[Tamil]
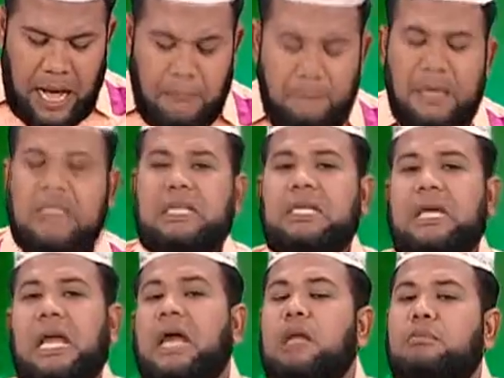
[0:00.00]
ஐம்பத்தி
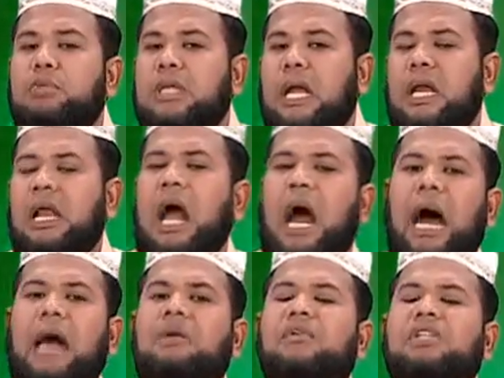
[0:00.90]
ஏழு முதல்
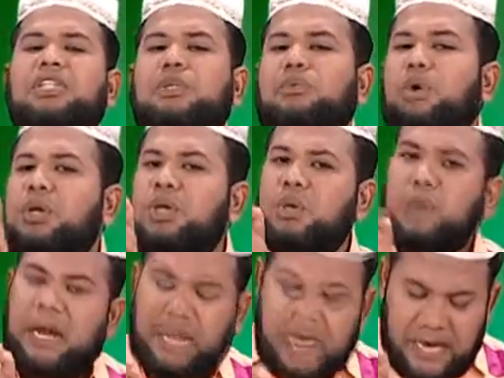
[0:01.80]
அறுபத்தி ஒன்று
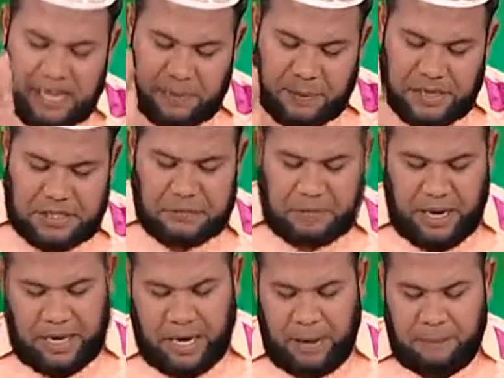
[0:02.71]
வரைக்கும் நீங்கள் படித்து
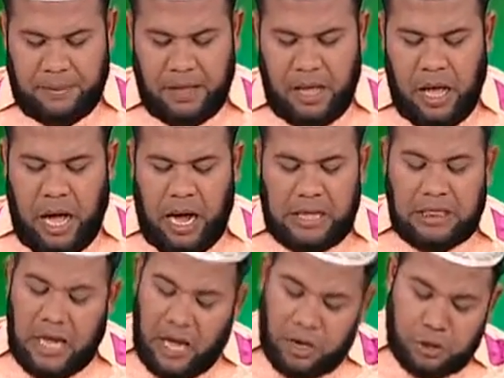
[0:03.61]
பார்க்கலாம்
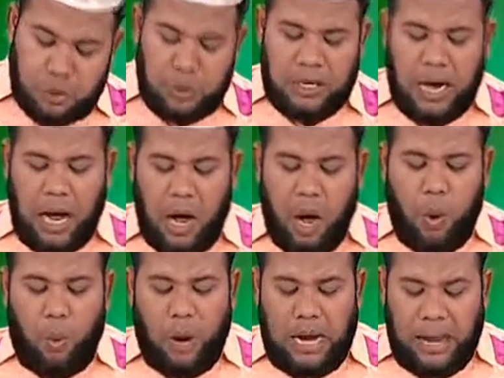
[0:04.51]
அல்லாஹ் சொல்கிறான்
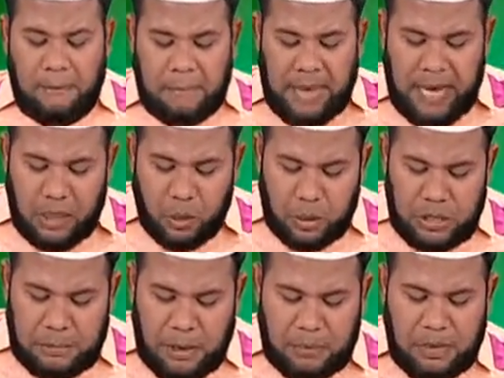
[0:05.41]

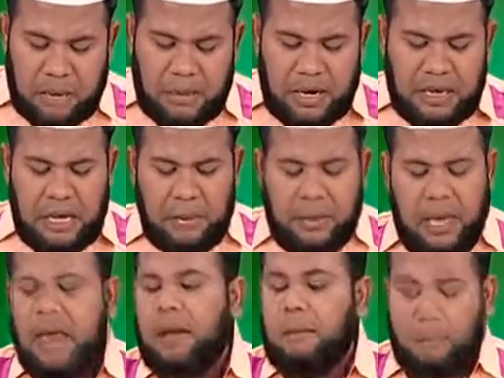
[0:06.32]
ஒலம்ம மரியம
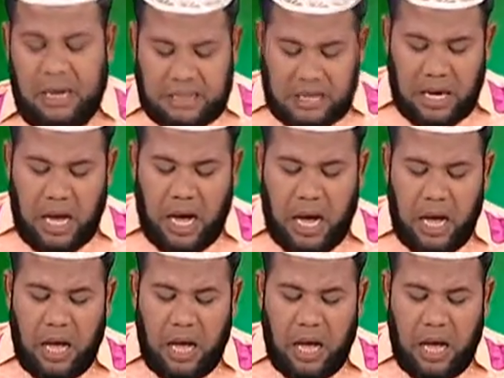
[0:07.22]
மசாலா